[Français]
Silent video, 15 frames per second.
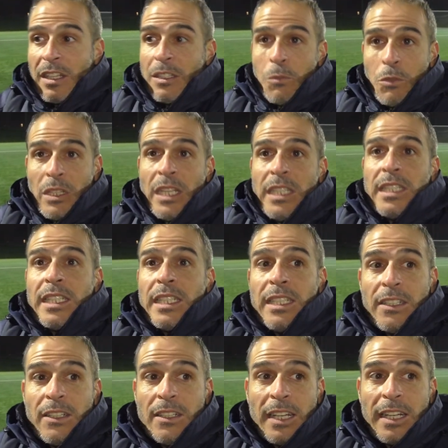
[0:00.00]
une
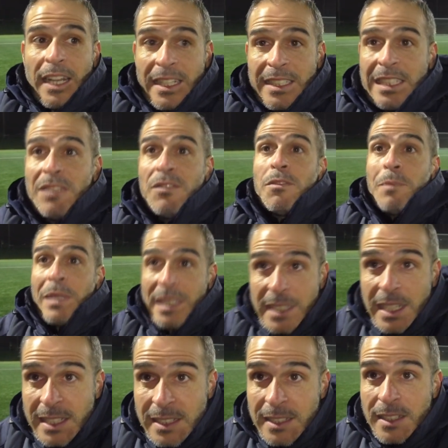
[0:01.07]
mentalité agressive mais
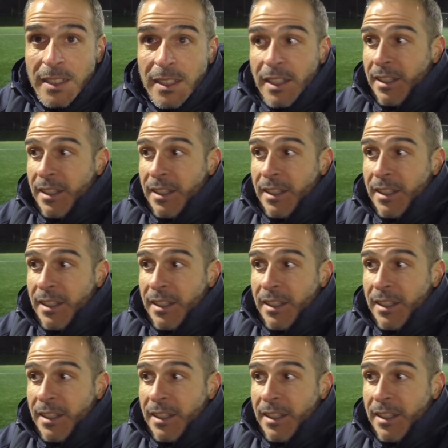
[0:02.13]
saine,